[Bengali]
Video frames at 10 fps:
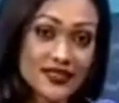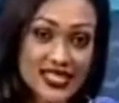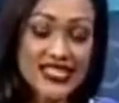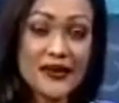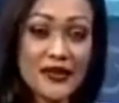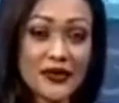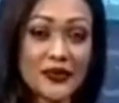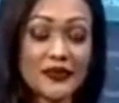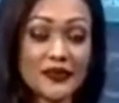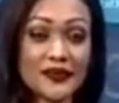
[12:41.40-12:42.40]
হ্যালো
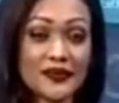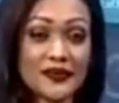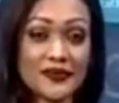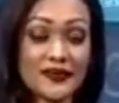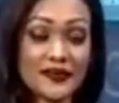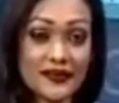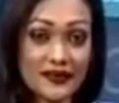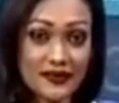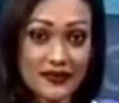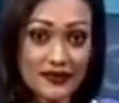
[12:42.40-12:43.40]
জি আসসালামু আলাইকুম
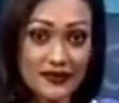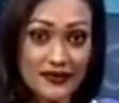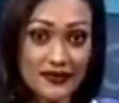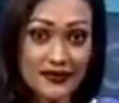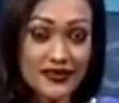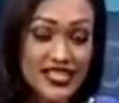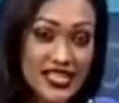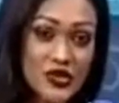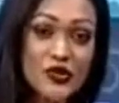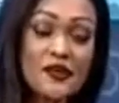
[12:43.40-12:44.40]

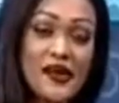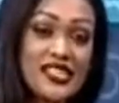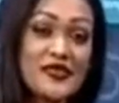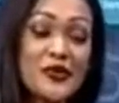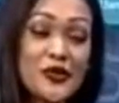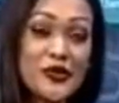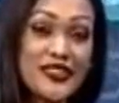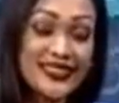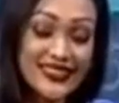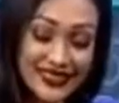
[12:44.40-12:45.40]
হ্যালো জি শুনতে
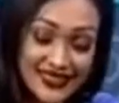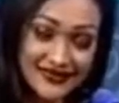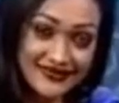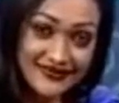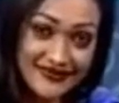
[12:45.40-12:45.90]
পাচ্ছি বলুন